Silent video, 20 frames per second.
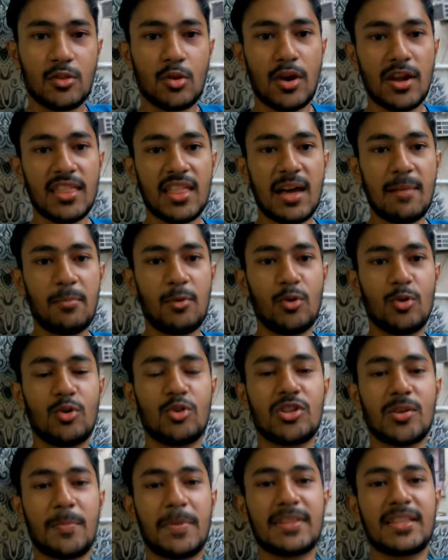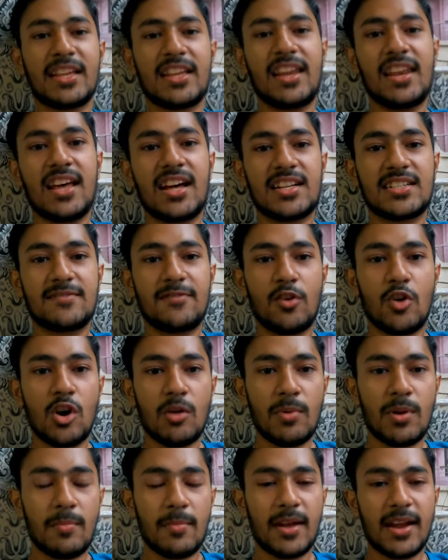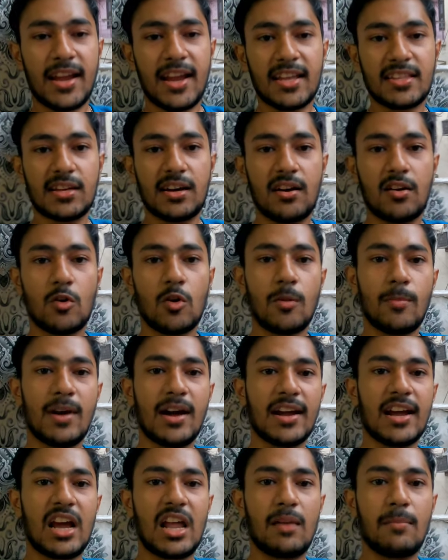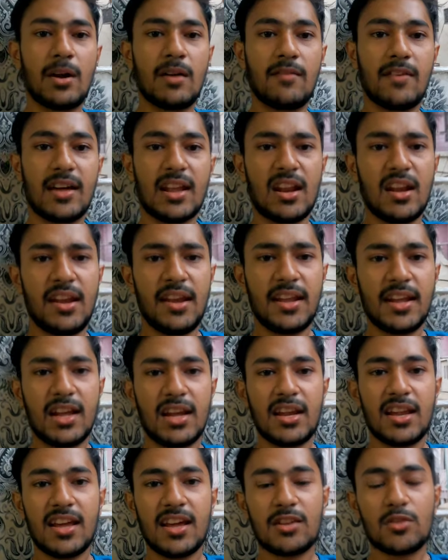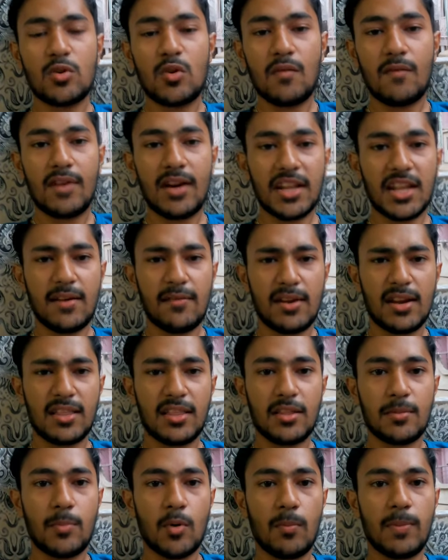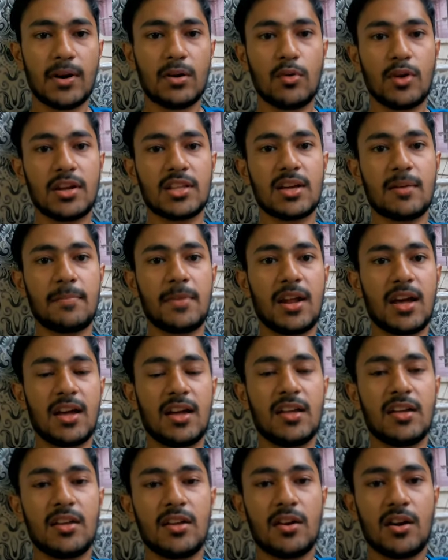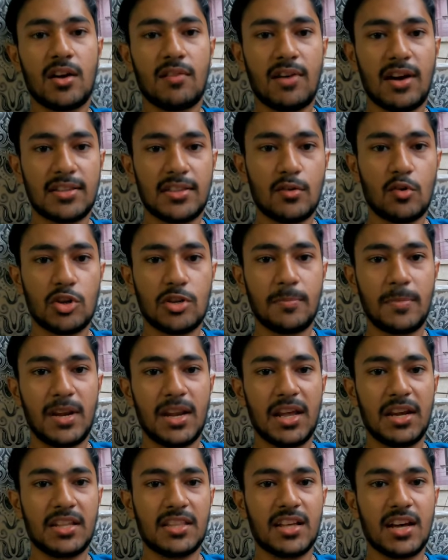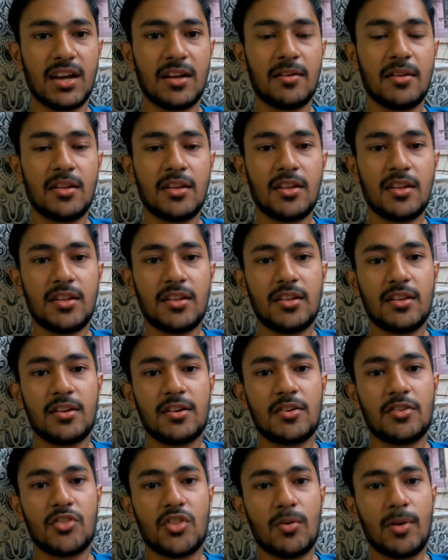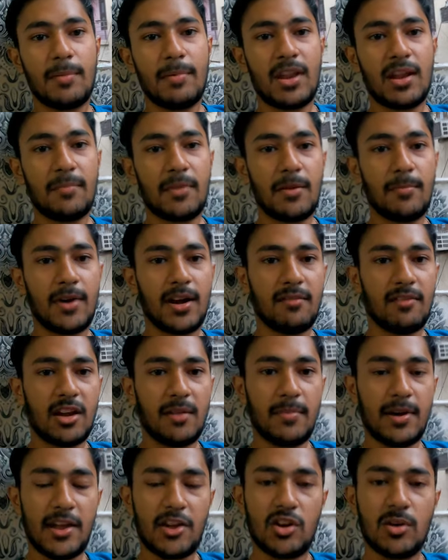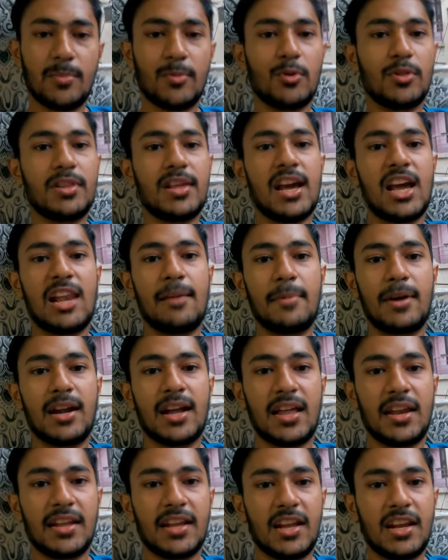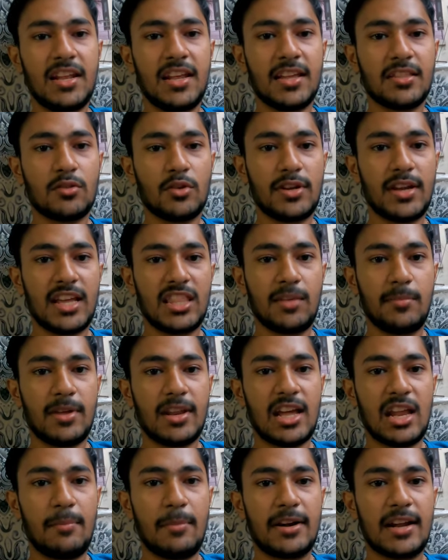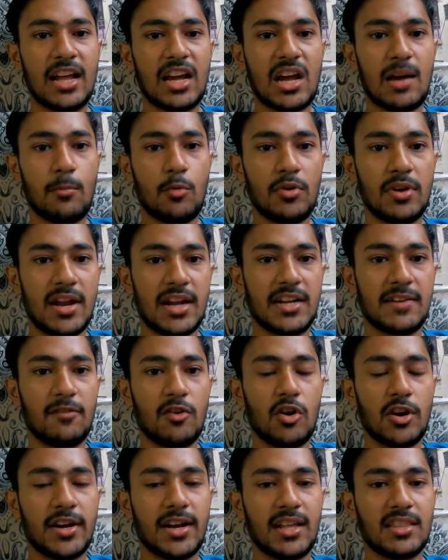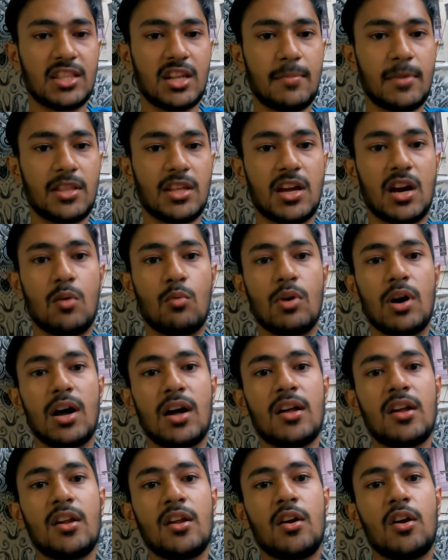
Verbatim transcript: तो गाइज़ आप लोगों को तो पता ही है लास्ट ब्लॉग में मैं गया था करोल बाग हेलमेट वगैरह लेने के लिए यार सोमवार की वजह से पोपट हो गया था अपना वहाँ तो कुछ मिला नहीं था तो भाई मैंने अपने बड़े वाले भाई को बोल दिया हेलमेट लाने के लिए तो जैसे मेरा हेलमेट आएगा आपको नेक्स्ट ब्लॉग के अंदर मैं दिखाऊंगा